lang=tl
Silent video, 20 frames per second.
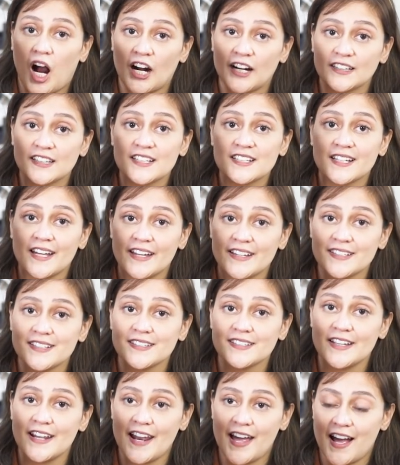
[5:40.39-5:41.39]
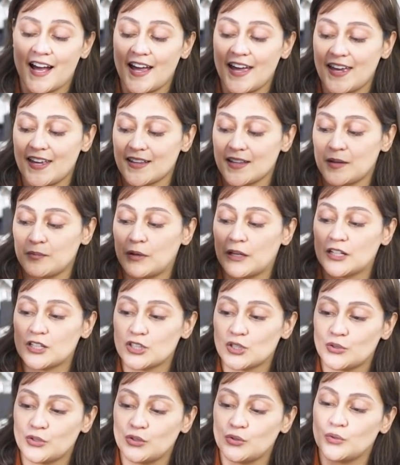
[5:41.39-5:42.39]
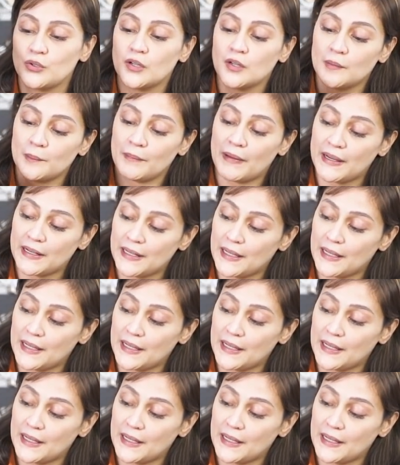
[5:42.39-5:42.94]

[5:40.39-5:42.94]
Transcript: artisans nila. And I'm gonna show you my